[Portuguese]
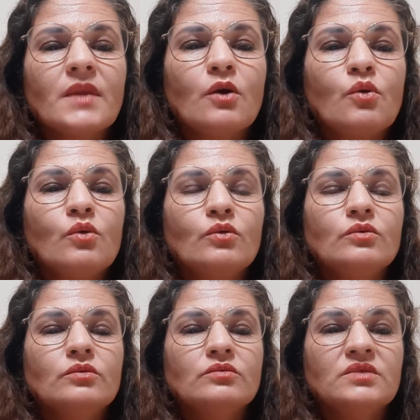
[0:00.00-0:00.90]

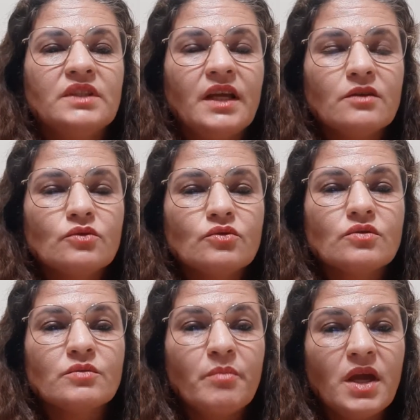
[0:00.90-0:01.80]
com
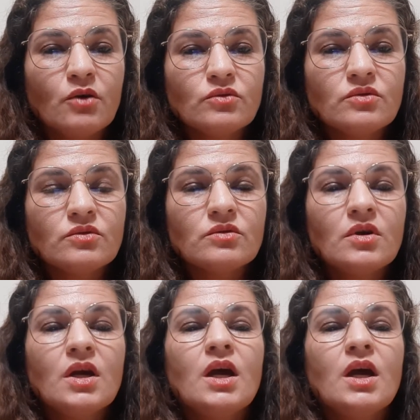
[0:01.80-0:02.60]
textos meus,